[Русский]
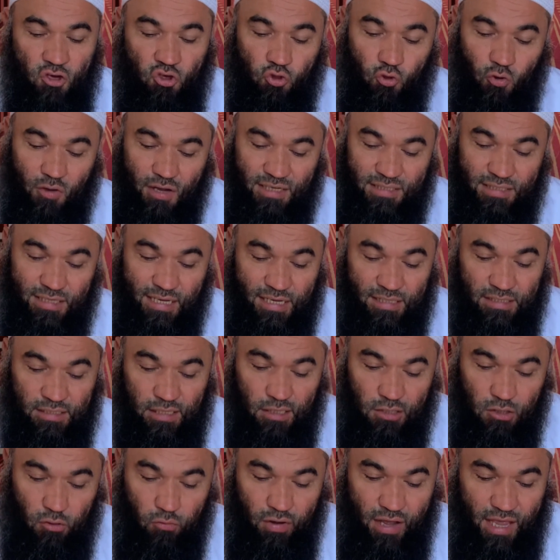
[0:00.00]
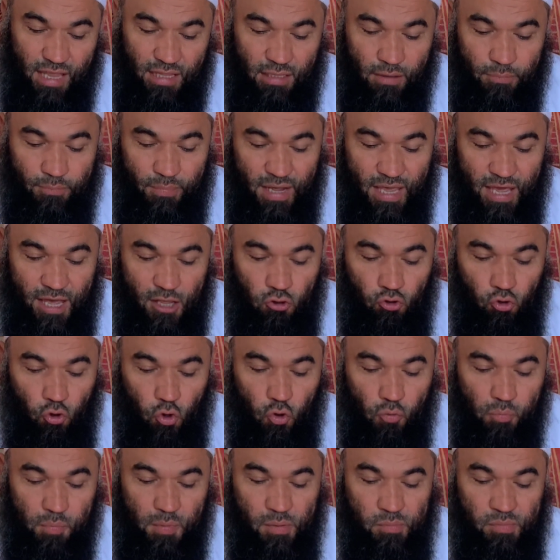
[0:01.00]
что касается этого аята, баяну
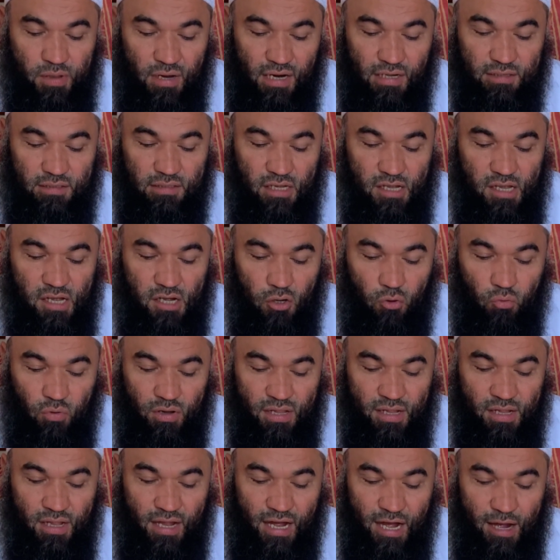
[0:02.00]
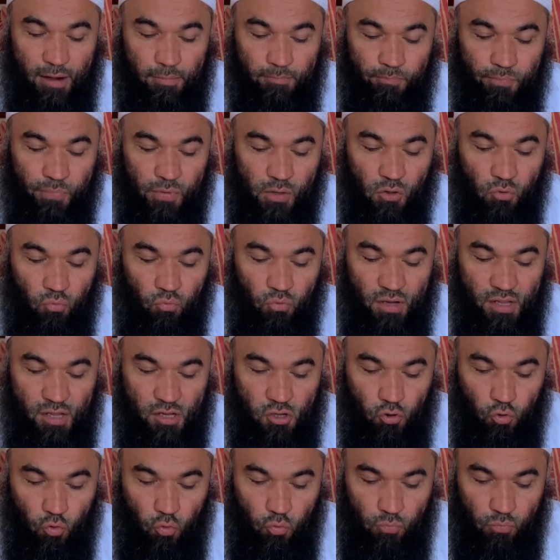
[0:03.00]
хукмель мирас их валиль аб,
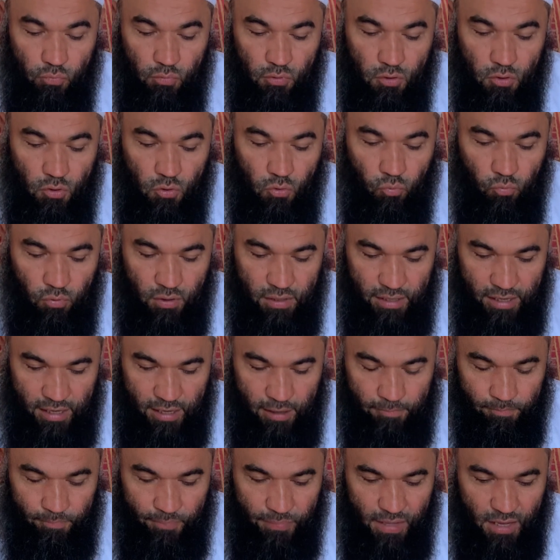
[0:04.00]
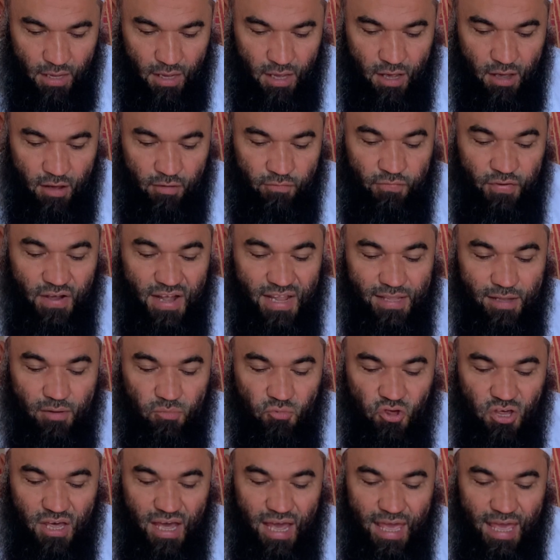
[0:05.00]
валиль ум, валиль аб. В
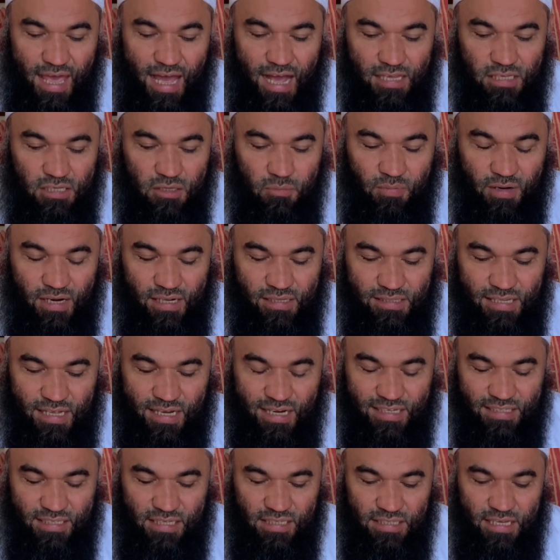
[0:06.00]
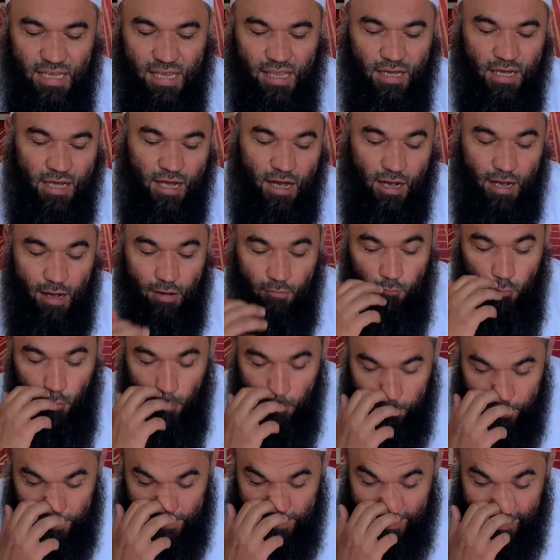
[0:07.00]
этом же аяте, братья, разъяснение, каково
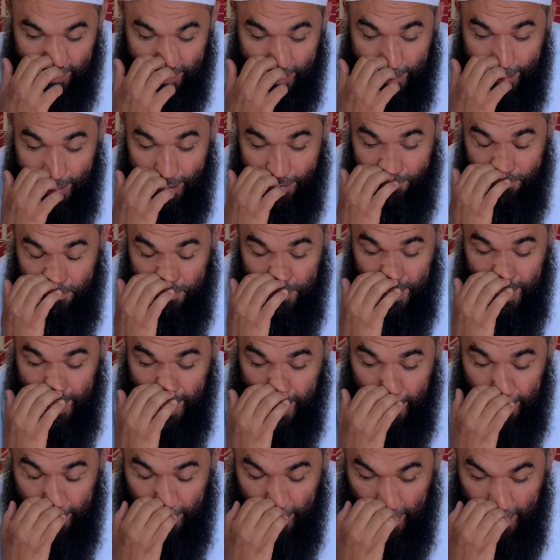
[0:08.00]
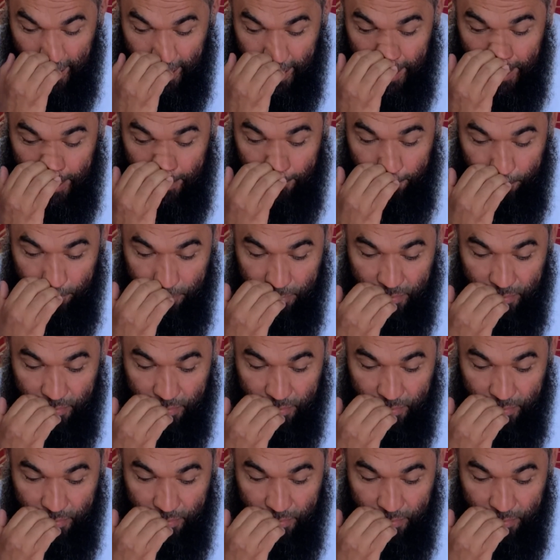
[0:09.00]
постановление,